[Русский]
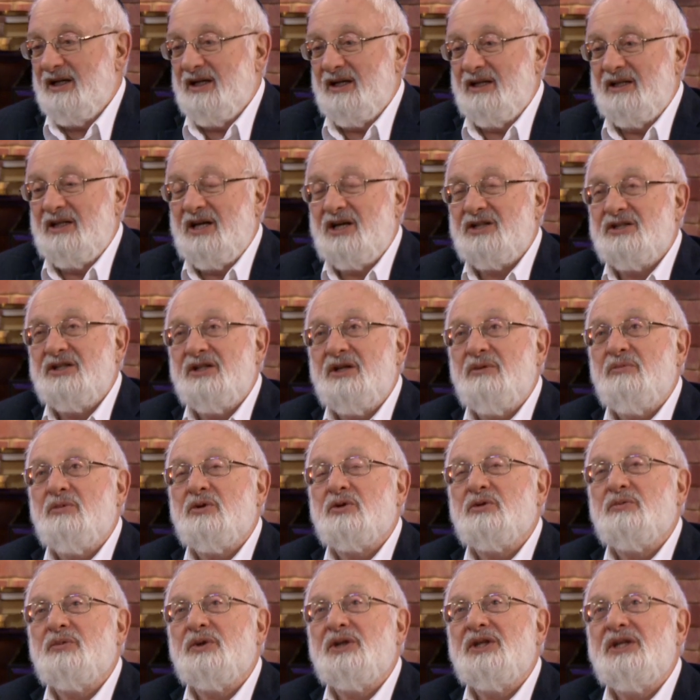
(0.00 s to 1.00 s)
Даже не
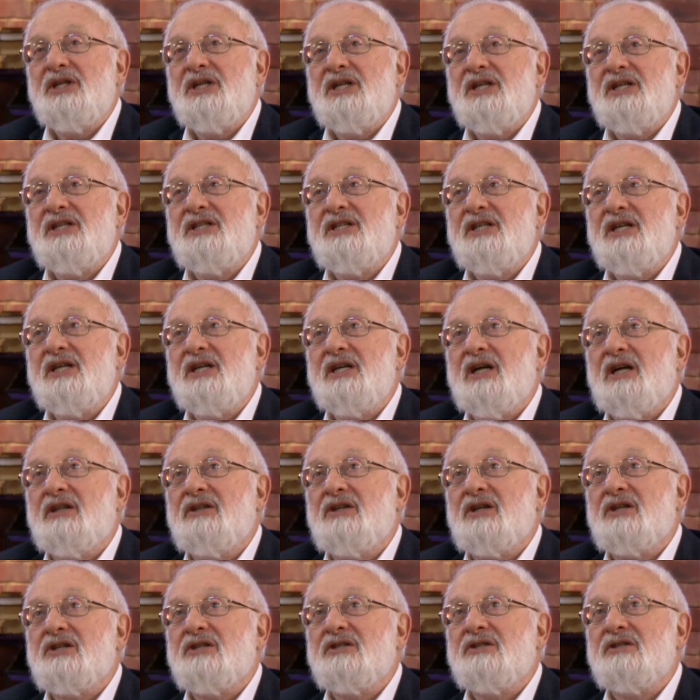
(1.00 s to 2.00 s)
может быть не идей, а
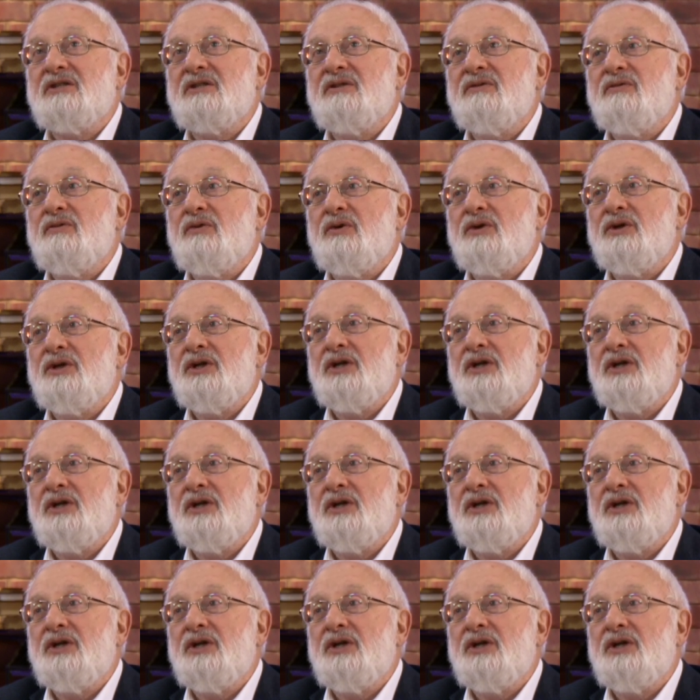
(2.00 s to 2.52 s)
торжество